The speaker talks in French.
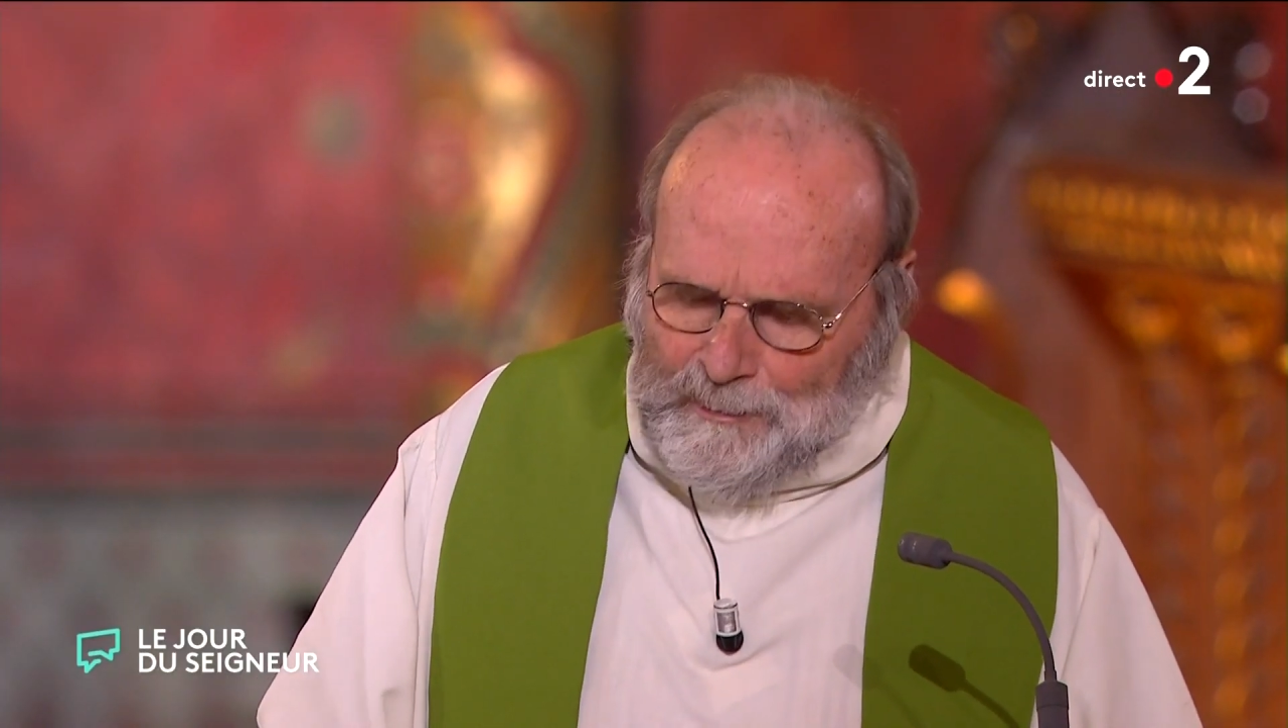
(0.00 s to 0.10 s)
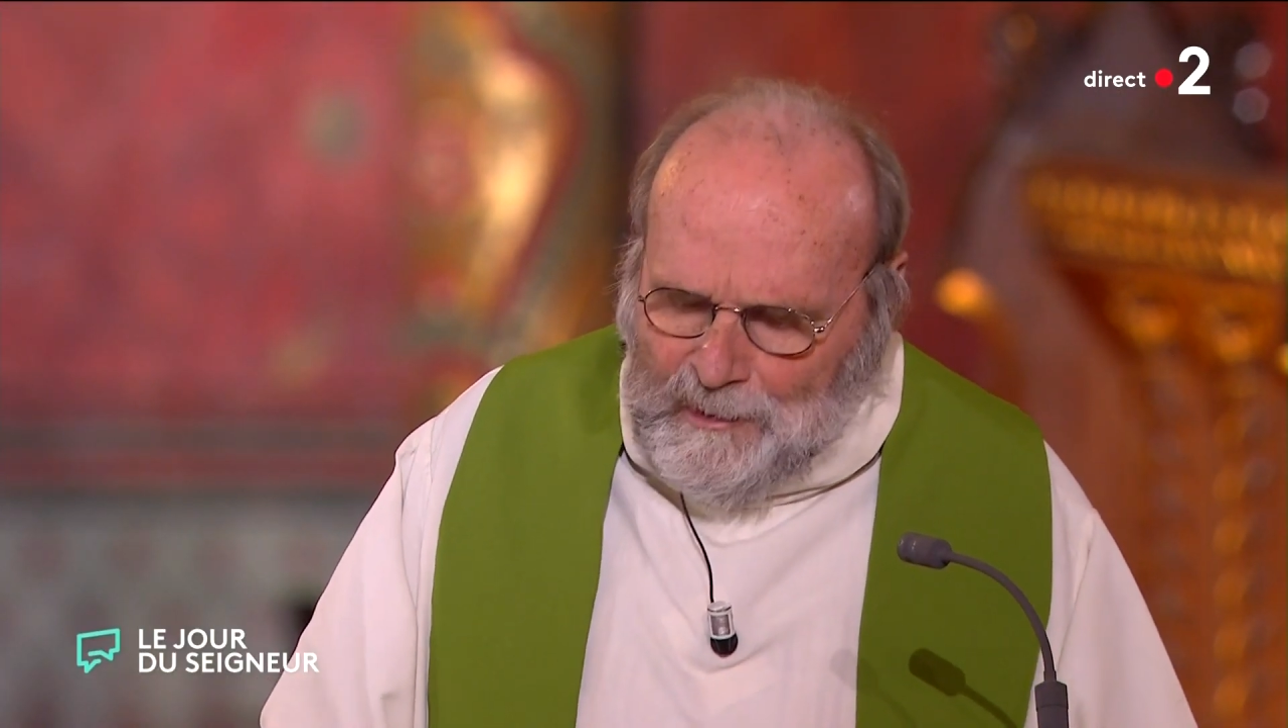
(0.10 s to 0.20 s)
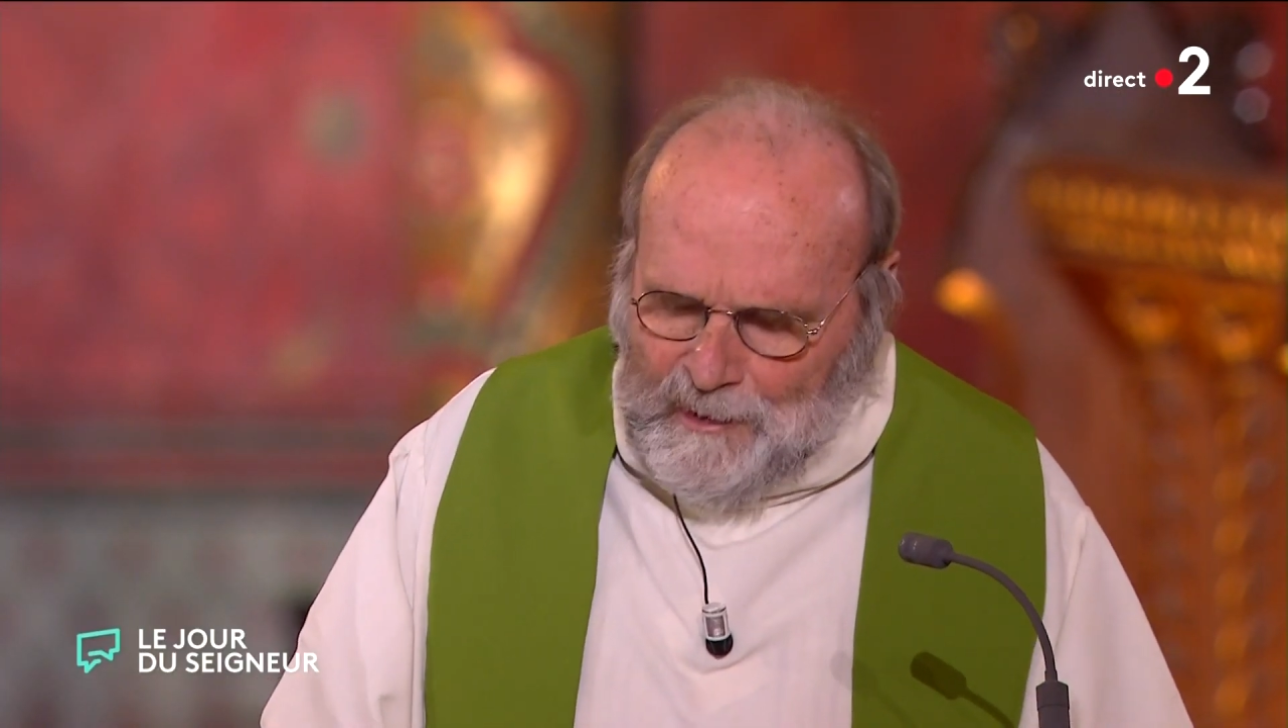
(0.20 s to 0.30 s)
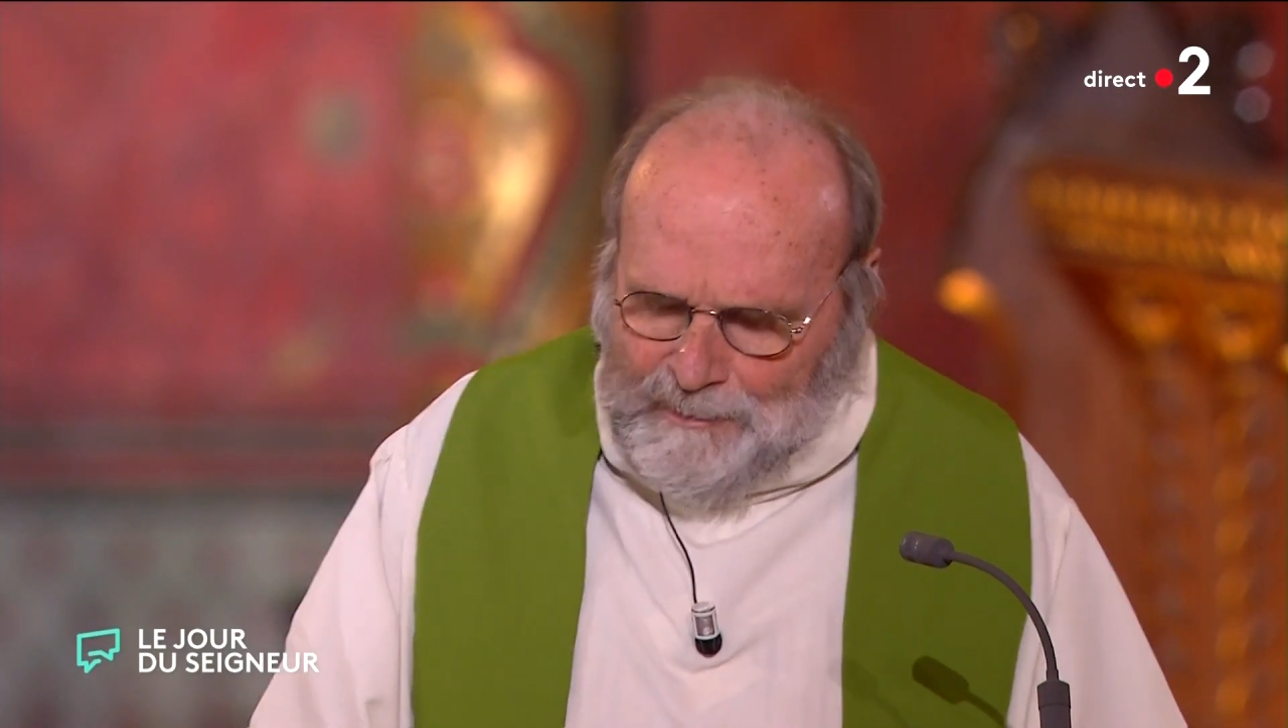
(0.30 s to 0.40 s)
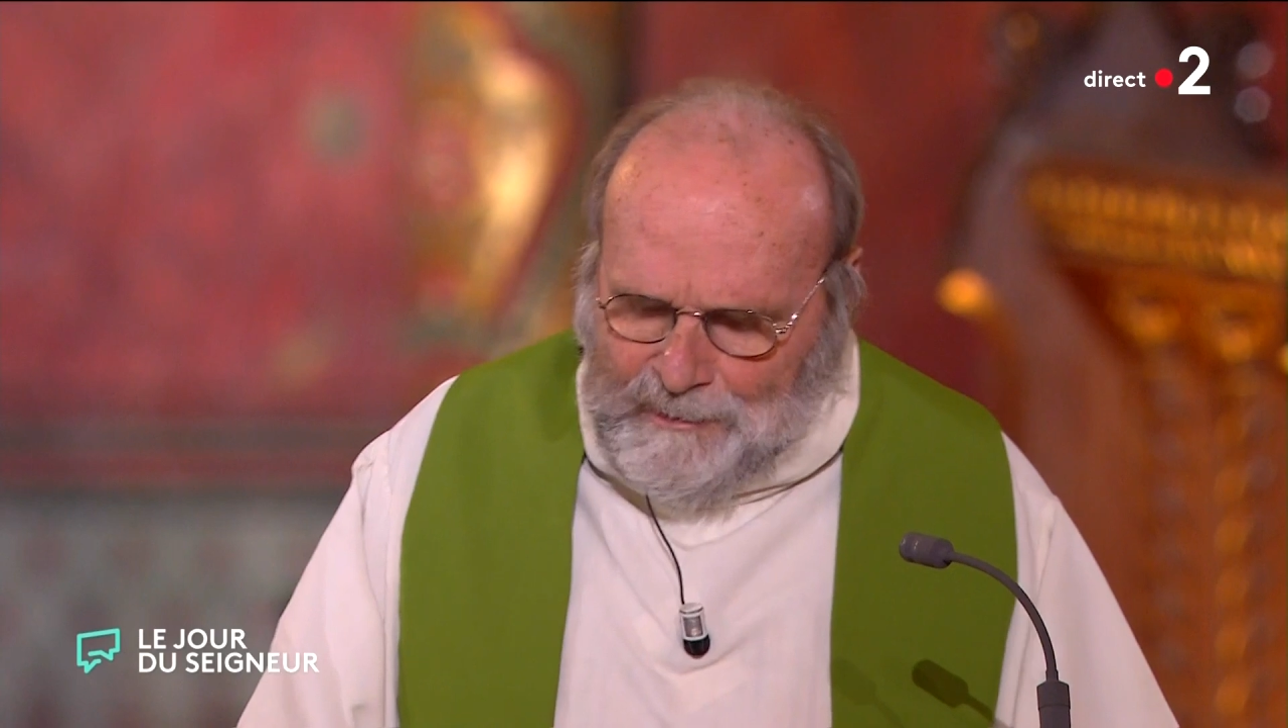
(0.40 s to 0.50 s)

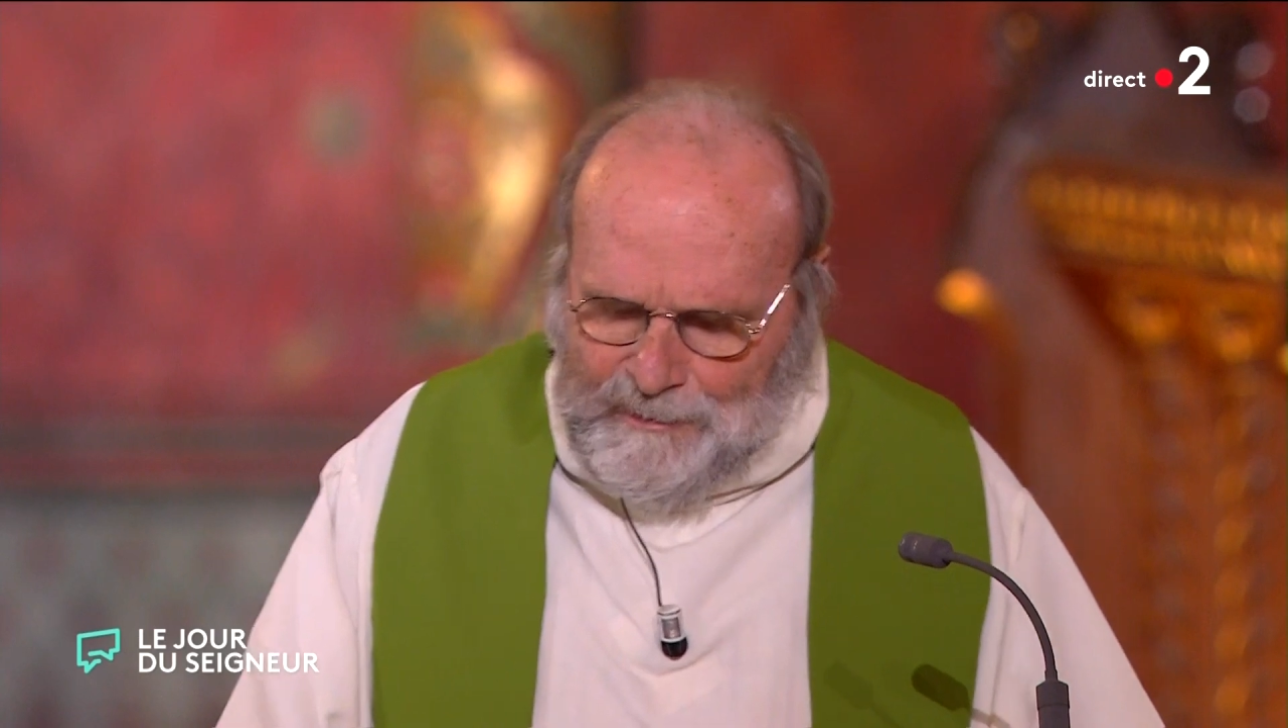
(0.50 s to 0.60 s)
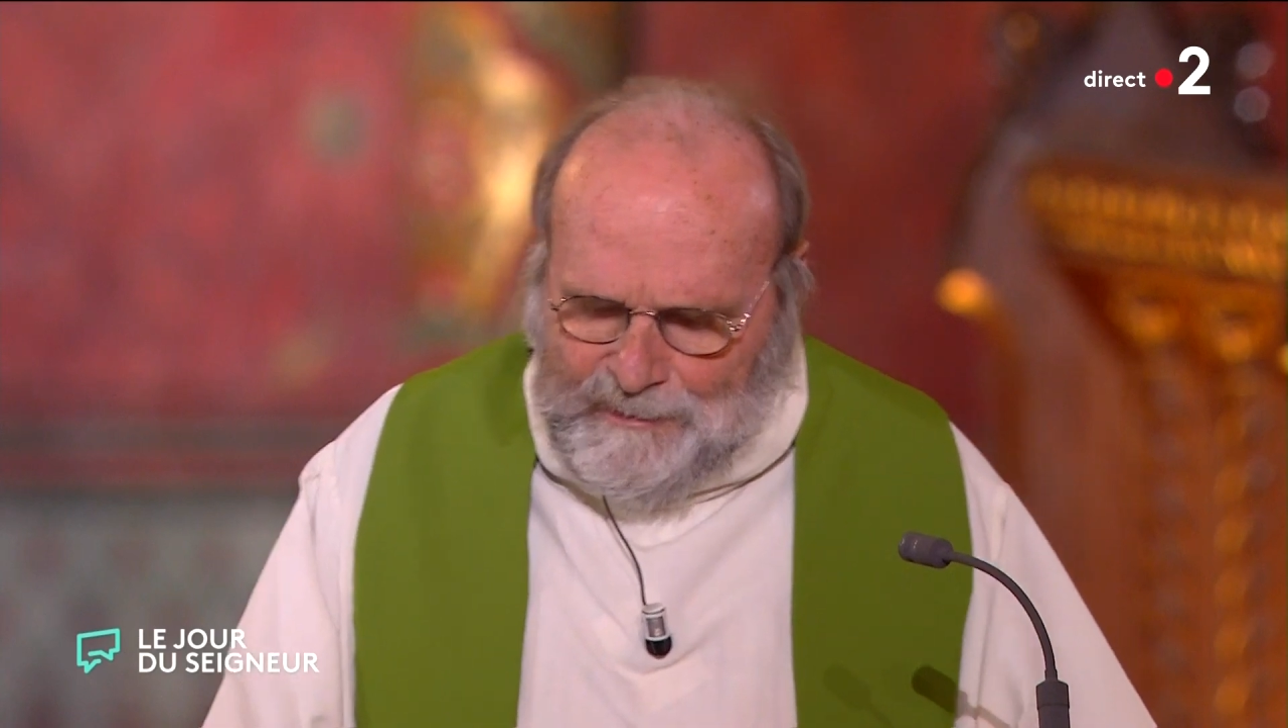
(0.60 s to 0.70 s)
propre